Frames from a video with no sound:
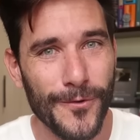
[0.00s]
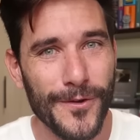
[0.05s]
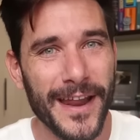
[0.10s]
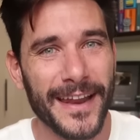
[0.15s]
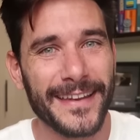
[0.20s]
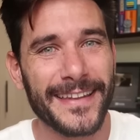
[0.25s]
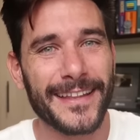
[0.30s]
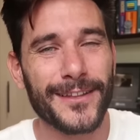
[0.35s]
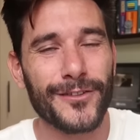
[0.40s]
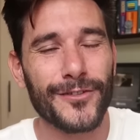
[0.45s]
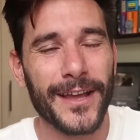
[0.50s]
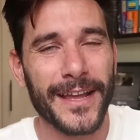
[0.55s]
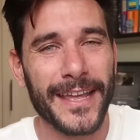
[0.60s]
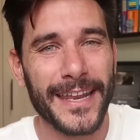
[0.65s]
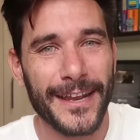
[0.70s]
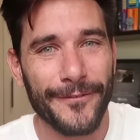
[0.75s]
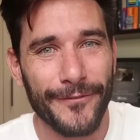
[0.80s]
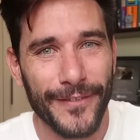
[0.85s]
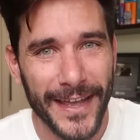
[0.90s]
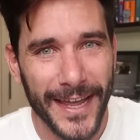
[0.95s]
Una anécdota
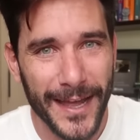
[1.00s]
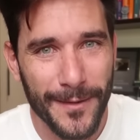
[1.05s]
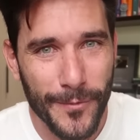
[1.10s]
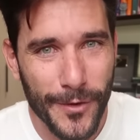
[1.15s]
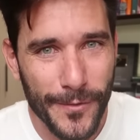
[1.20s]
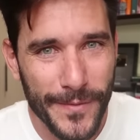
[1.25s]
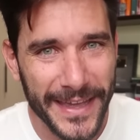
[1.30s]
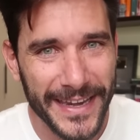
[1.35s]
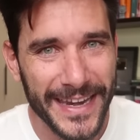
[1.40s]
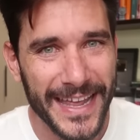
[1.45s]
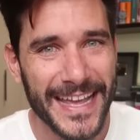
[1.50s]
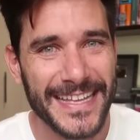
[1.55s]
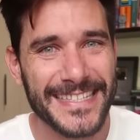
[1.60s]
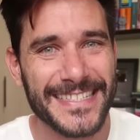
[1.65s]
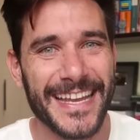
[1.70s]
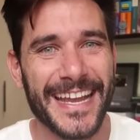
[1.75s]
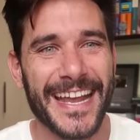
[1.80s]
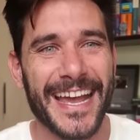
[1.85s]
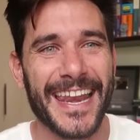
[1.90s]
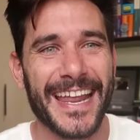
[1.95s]
que refleja muy bien
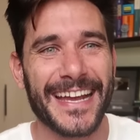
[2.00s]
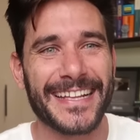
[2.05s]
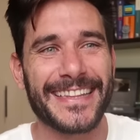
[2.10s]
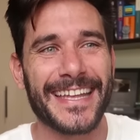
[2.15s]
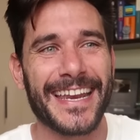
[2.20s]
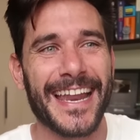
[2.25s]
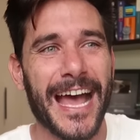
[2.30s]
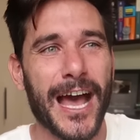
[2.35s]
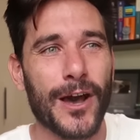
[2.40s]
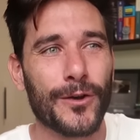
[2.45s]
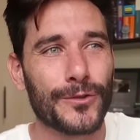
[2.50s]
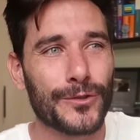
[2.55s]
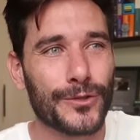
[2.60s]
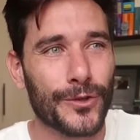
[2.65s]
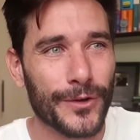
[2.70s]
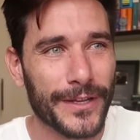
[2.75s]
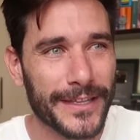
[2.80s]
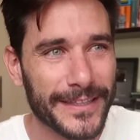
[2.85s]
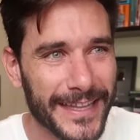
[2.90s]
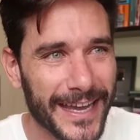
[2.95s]
ese carácter
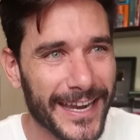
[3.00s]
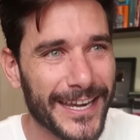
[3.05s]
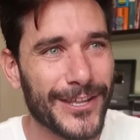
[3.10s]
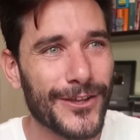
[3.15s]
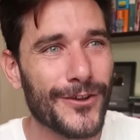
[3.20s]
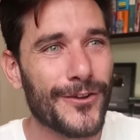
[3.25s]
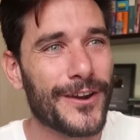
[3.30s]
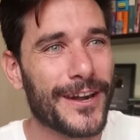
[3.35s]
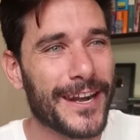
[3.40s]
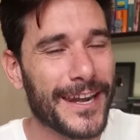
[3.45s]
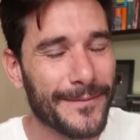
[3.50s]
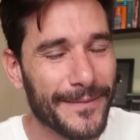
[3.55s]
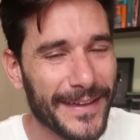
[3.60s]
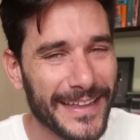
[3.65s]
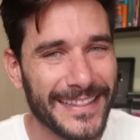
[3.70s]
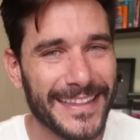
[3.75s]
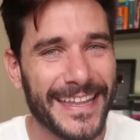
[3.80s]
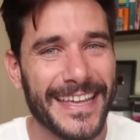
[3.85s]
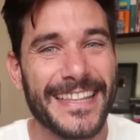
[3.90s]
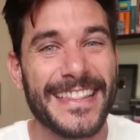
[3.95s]
autoritario,
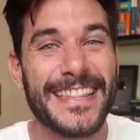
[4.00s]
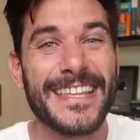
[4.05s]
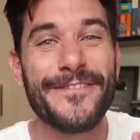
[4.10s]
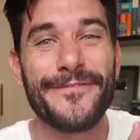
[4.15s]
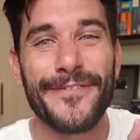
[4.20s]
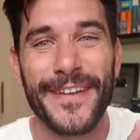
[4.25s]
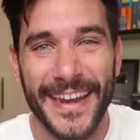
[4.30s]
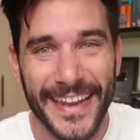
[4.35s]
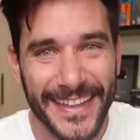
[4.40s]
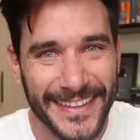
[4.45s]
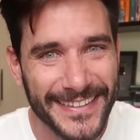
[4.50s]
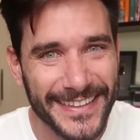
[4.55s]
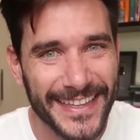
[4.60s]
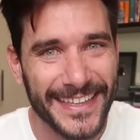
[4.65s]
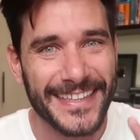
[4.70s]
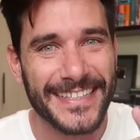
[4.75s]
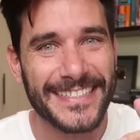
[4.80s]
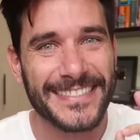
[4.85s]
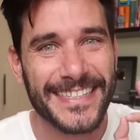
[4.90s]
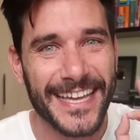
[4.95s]
rebelde y
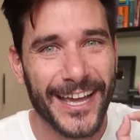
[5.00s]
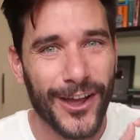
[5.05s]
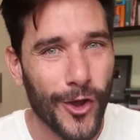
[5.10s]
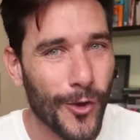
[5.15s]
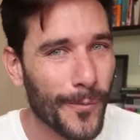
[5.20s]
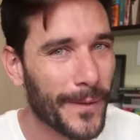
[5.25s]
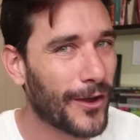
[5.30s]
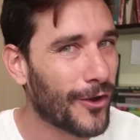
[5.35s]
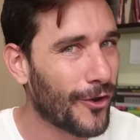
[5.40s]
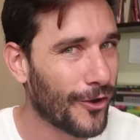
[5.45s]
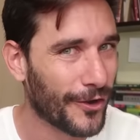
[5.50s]
diferente de este joven